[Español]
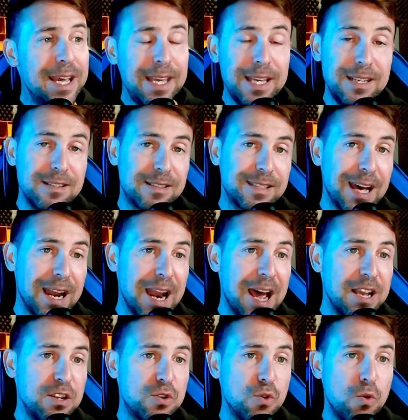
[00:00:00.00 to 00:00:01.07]

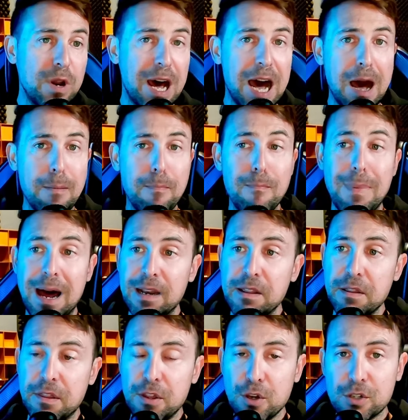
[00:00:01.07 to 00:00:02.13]
instaláis una app
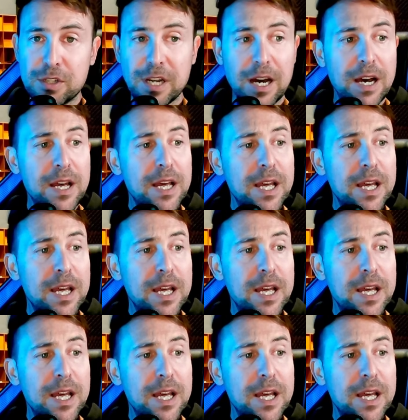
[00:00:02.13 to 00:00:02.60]
maliciosa